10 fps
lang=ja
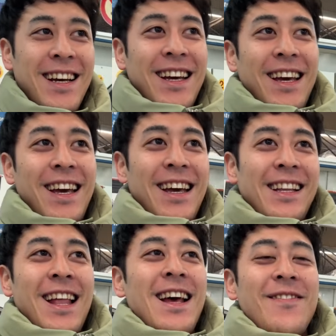
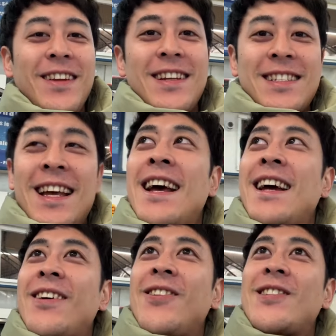えー、ただいまですね
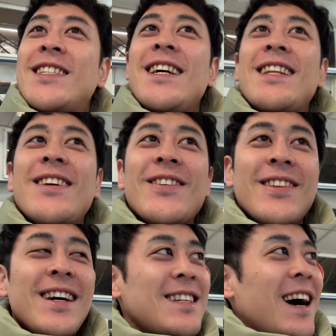こちらでいう
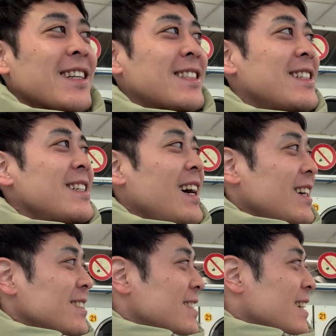と朝8時
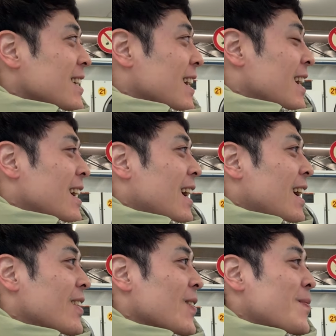半ぐらいで
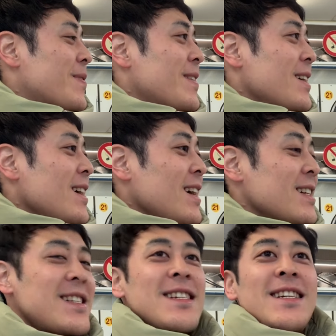あのプラ
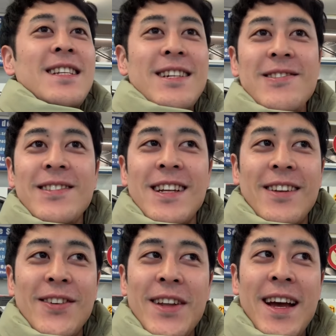8日本な
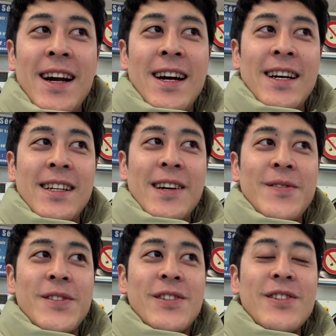ので多
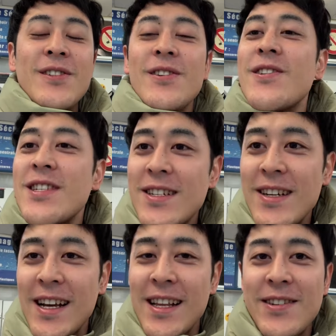分16時
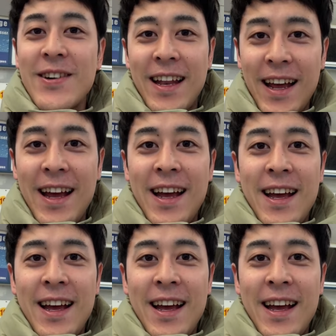ぐらいでしょうかね、